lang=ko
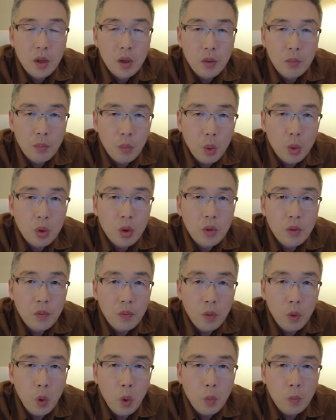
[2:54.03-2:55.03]
모든
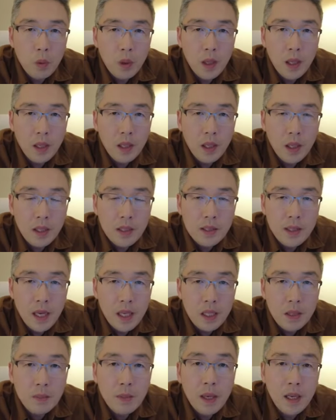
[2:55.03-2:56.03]
플로어 플랜이
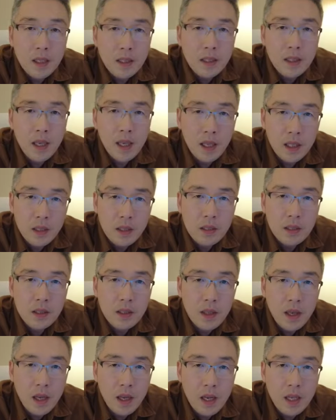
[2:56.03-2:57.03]
사이드 바이 사이드
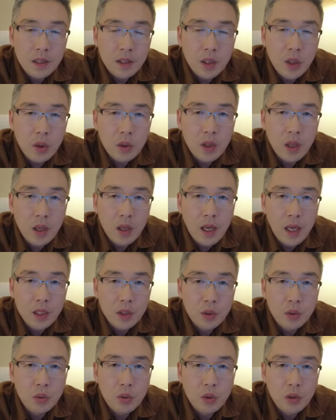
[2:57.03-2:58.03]
가라지 형태를
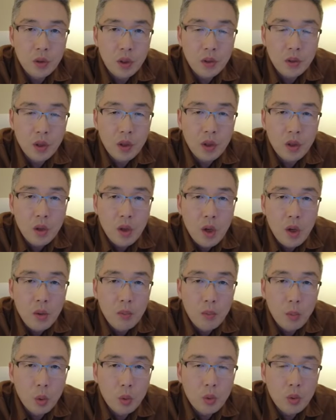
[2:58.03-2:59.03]
가지고 있어서
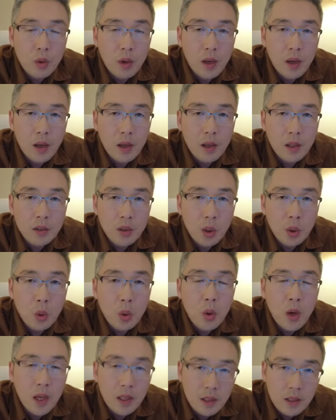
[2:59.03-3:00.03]
모두가
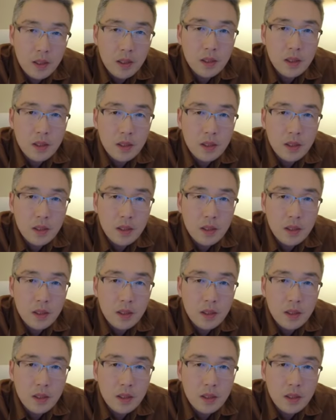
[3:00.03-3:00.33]
선호하는